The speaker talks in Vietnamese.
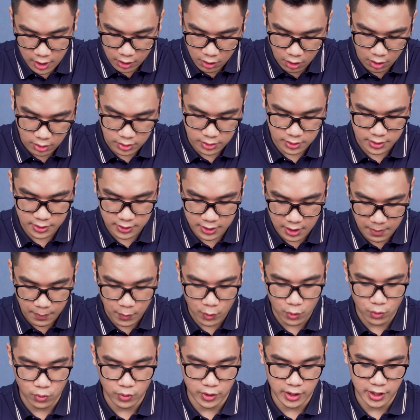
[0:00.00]
con
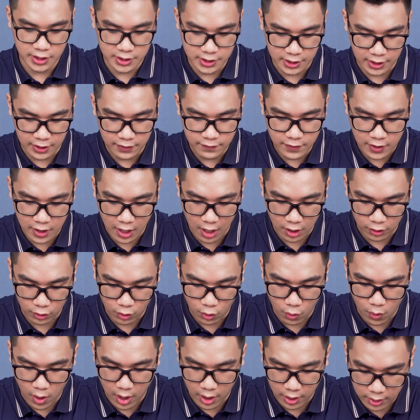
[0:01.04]
CPU i9 và các
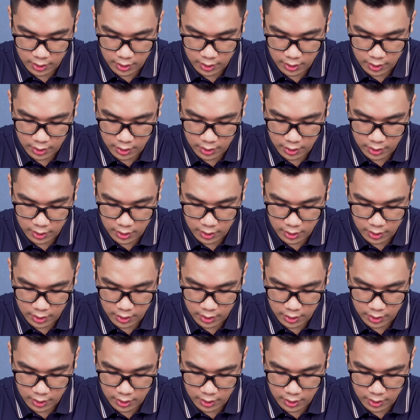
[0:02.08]
đồ họa